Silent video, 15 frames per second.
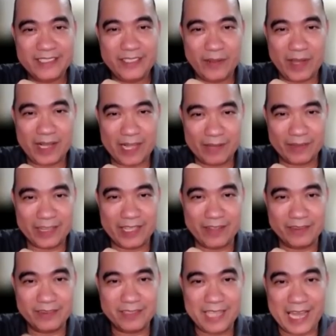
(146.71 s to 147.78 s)
yung account na
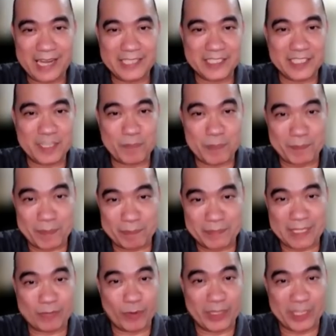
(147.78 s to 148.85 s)
yun, galing sa tig
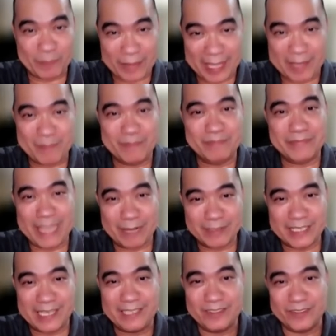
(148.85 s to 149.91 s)
50,
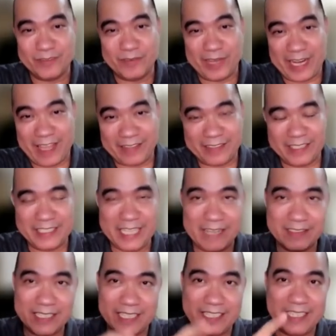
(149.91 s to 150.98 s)
25,000 o 100,000,
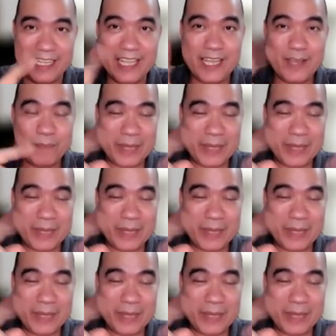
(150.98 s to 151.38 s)
oh.